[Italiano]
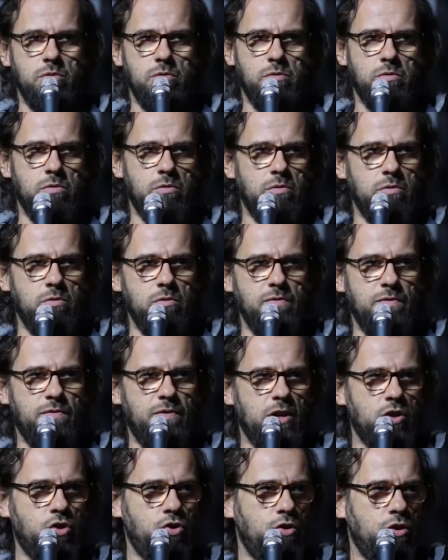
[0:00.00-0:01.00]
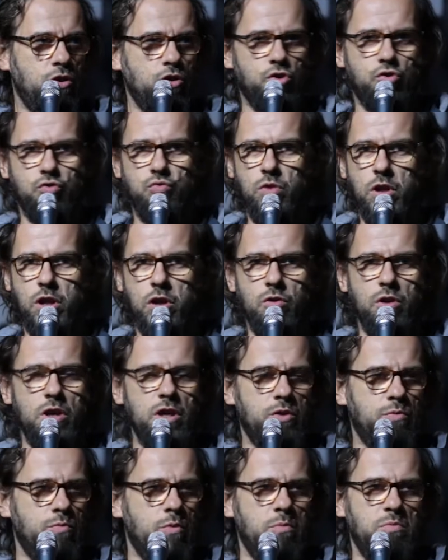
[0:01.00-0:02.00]
eh, non faccio nessun
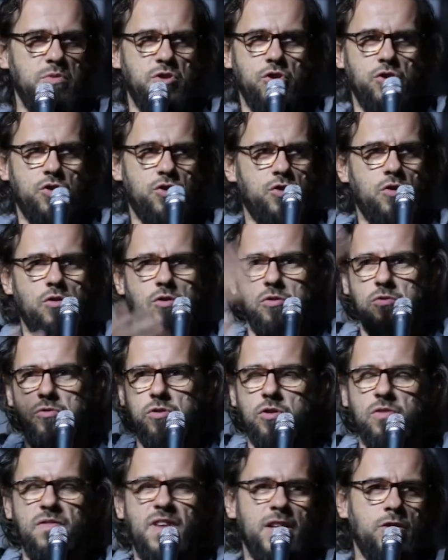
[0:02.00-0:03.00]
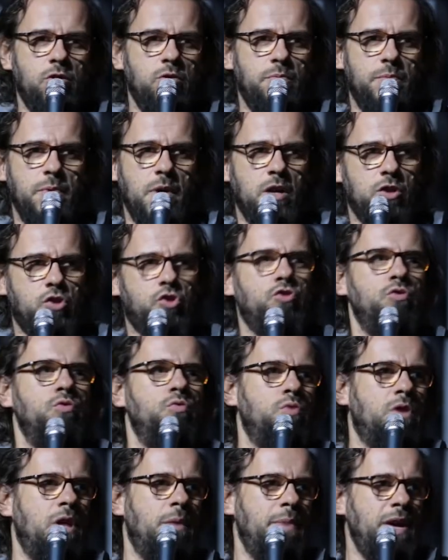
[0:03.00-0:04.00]
eroismo, mi ci sono trovato
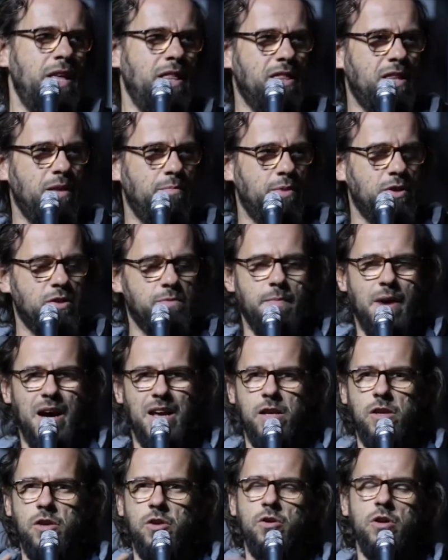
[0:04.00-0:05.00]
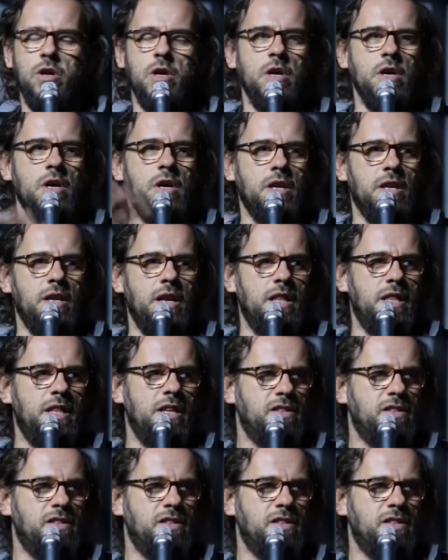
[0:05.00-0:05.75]
assolutamente per sbaglio nel